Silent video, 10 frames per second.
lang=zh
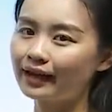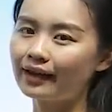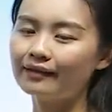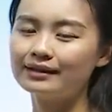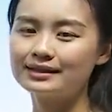
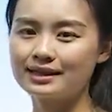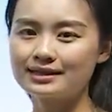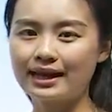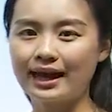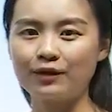好，
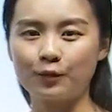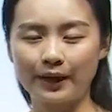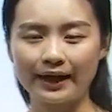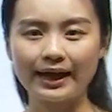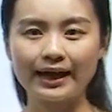接下来我
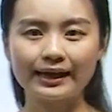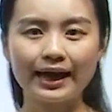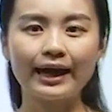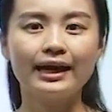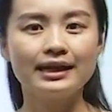们来看一
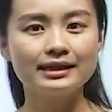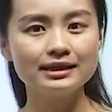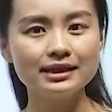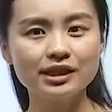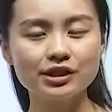看
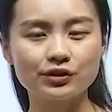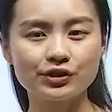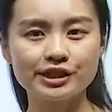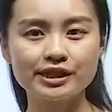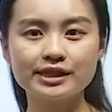这一
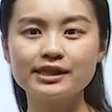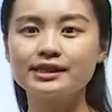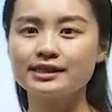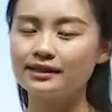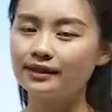首
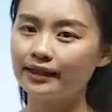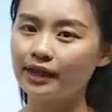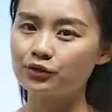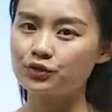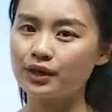诗，今
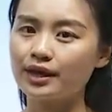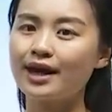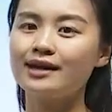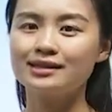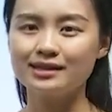天要学
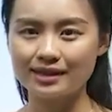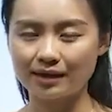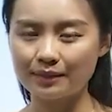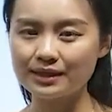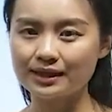的是
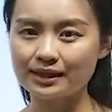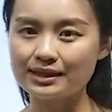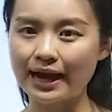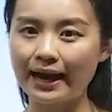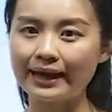什么
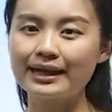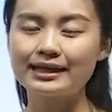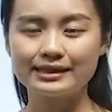题材，